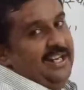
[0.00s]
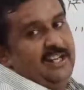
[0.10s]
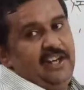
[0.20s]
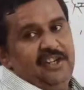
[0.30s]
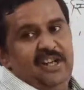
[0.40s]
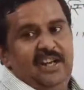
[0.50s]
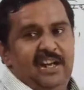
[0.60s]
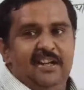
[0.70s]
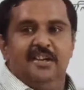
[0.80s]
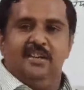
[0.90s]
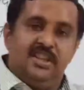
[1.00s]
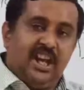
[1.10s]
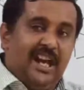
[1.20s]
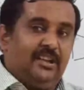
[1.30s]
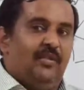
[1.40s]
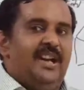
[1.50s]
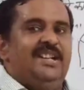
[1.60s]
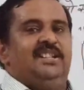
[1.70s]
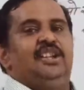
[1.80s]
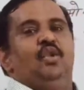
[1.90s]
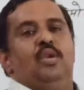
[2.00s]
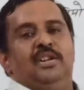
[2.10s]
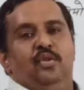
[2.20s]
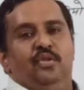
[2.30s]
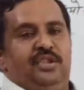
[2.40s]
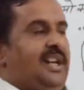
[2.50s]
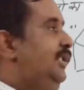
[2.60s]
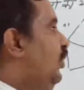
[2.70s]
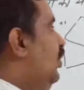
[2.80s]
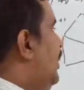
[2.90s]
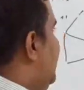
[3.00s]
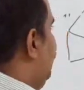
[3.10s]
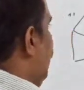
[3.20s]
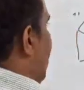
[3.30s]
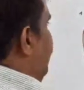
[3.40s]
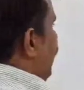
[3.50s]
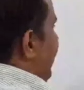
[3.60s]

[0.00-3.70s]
की कंडीशन है सात वाली स्थितियों का जोड़ सात हो तो आपको